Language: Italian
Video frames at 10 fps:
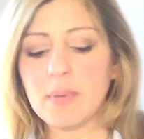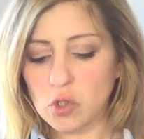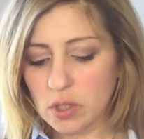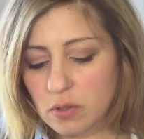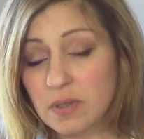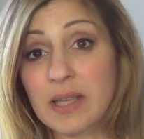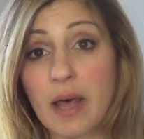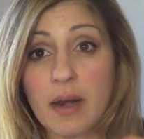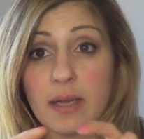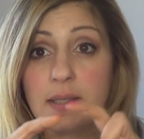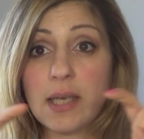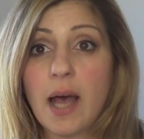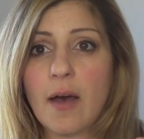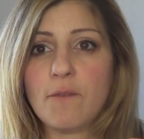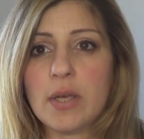piace indossarle
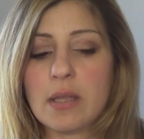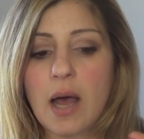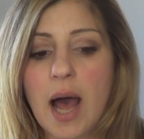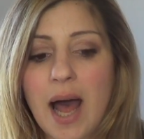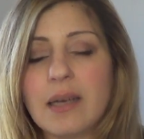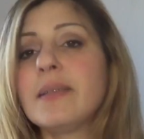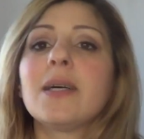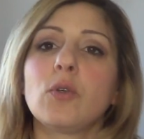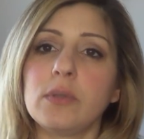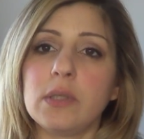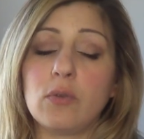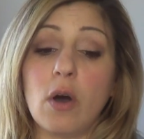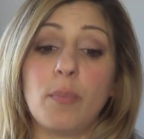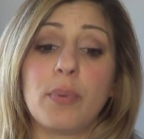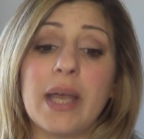sia a vita alta con dei
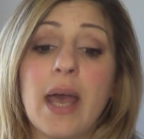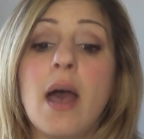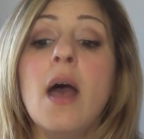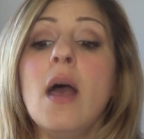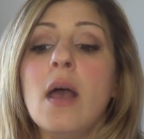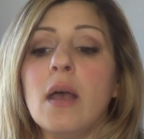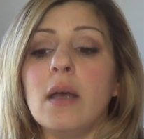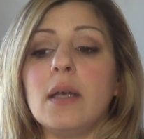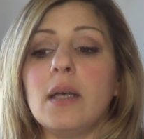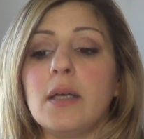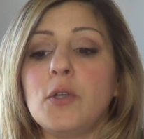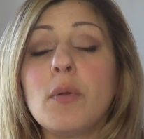top che eh,